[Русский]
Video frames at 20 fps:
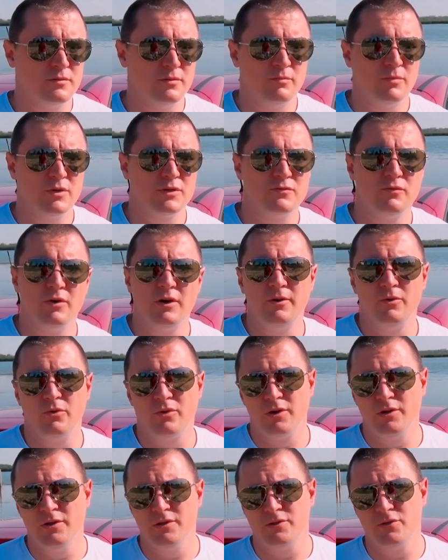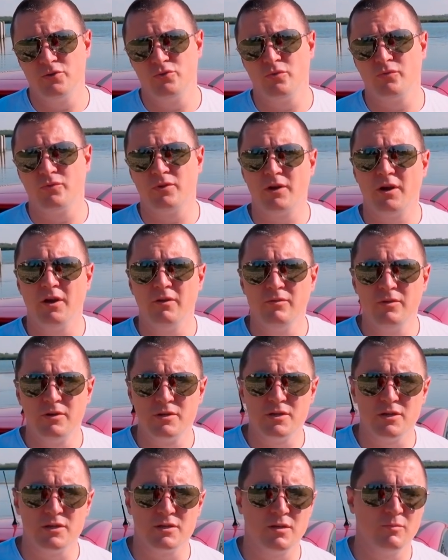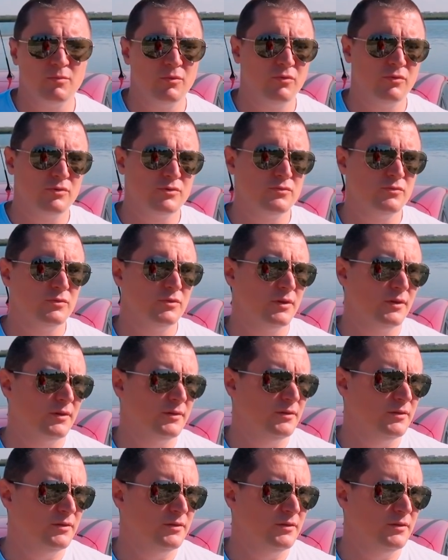Басвариора есть еще вторая версия сабового звена.